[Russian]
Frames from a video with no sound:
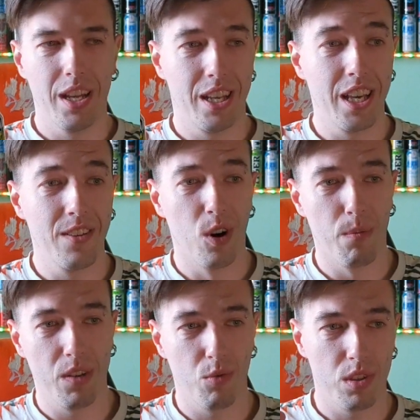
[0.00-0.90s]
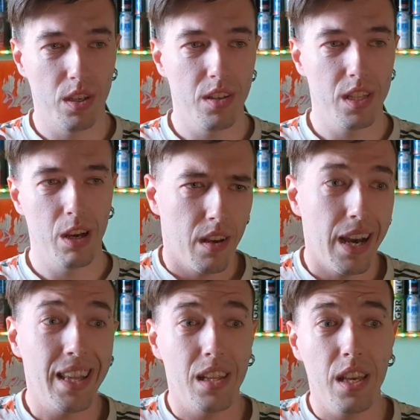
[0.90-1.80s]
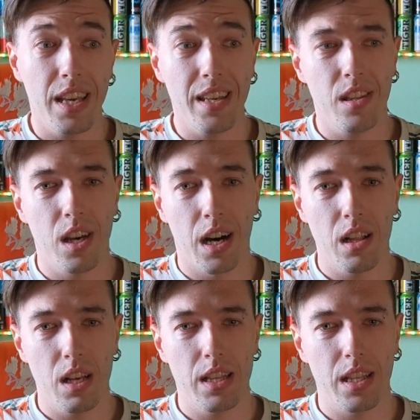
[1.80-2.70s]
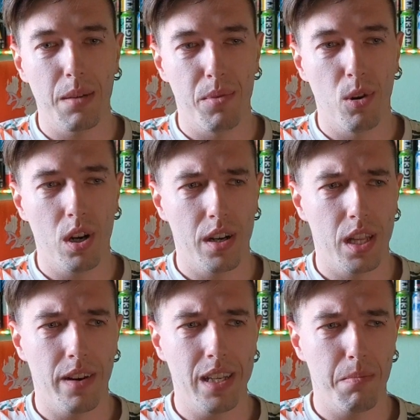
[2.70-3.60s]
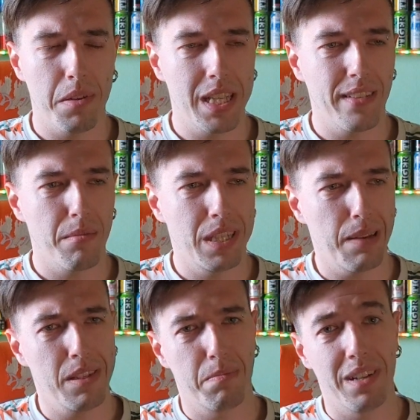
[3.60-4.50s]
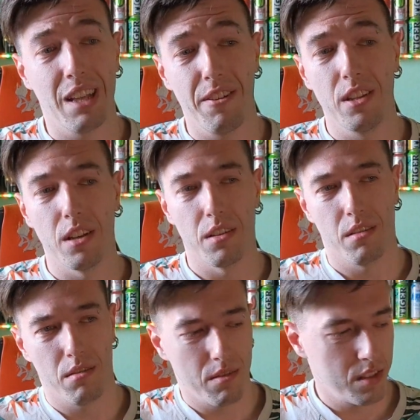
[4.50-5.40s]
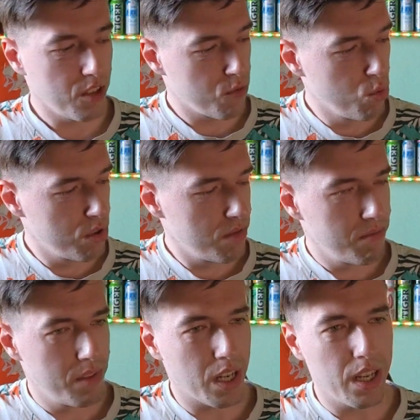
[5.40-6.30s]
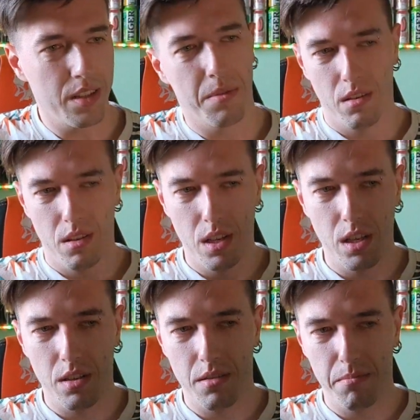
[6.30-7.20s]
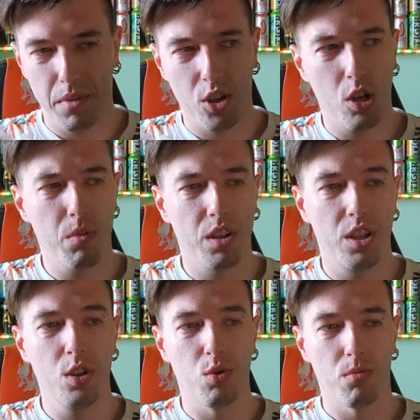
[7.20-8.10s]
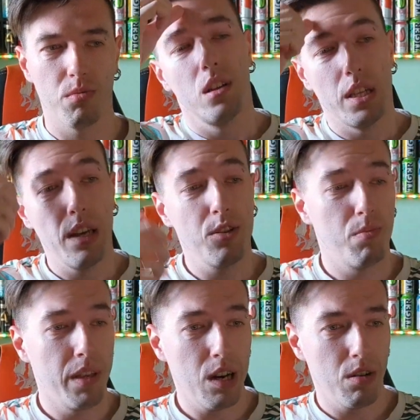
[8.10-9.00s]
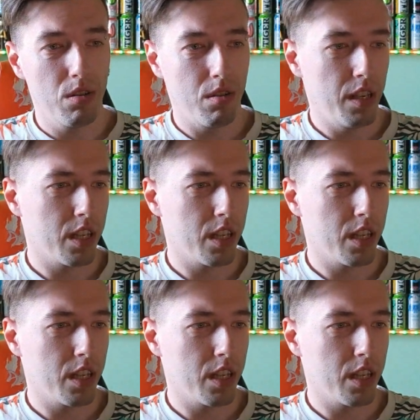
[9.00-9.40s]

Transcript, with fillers: это его привкус, я не знаю. Это не идеал, это неплохо. Давайте поставим 7,5 за вкус торнадо и перейдем к тигру. Надеюсь, меня он не